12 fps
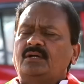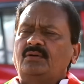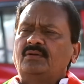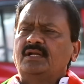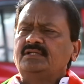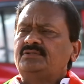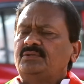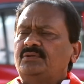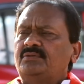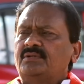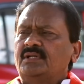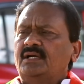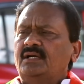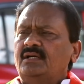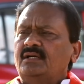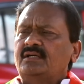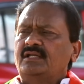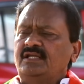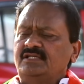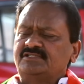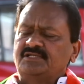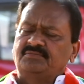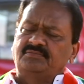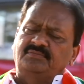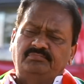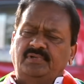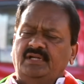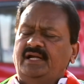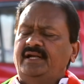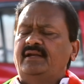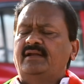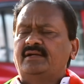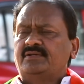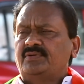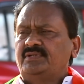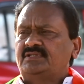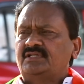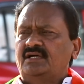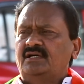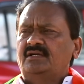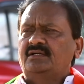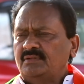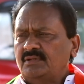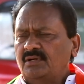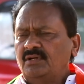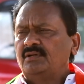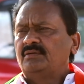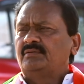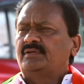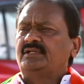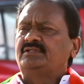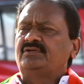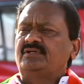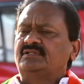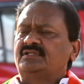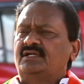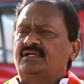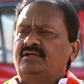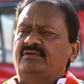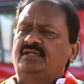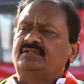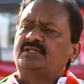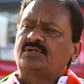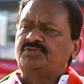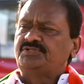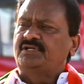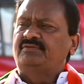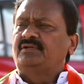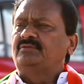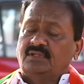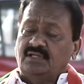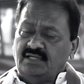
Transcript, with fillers: కౌలు రైతులకు కూడా కనీసం ల్యాండ్ లార్డ్కు ఇంత కౌలు రైతుకి ఇంత అంటే వాళ్ళిద్దరు అవ్వాలి